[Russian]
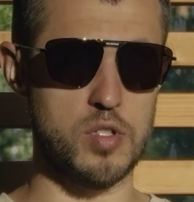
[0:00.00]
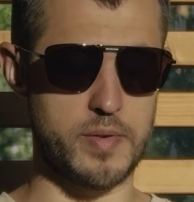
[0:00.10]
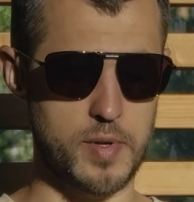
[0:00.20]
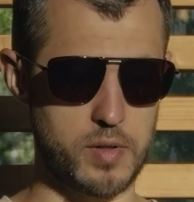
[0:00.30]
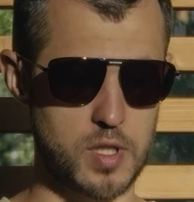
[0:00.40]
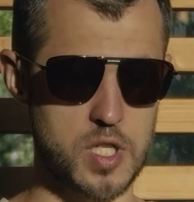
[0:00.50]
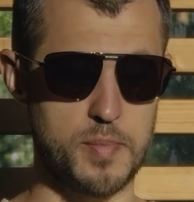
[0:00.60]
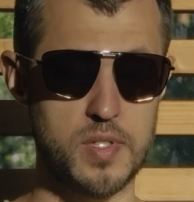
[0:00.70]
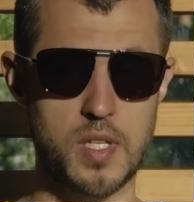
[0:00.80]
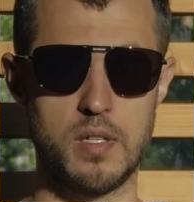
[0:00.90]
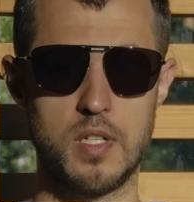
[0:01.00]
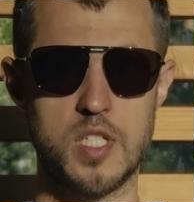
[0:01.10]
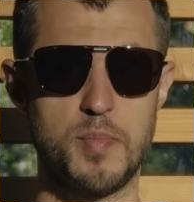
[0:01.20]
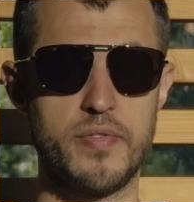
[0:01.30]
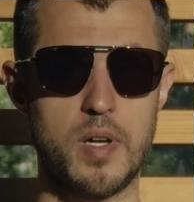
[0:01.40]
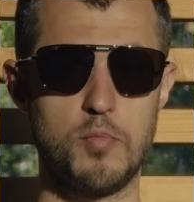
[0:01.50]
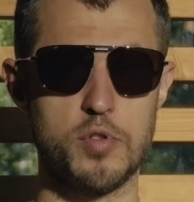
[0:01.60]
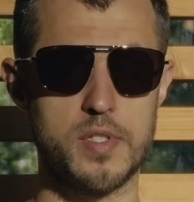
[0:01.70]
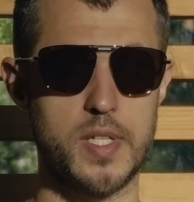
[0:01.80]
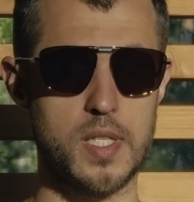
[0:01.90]
То есть, во-первых, это разбивка, разбивка
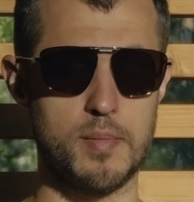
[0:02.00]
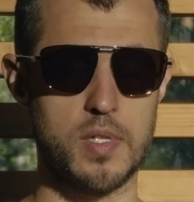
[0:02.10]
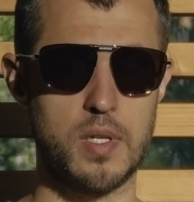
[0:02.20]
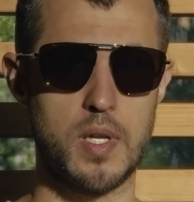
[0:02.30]
по сценам,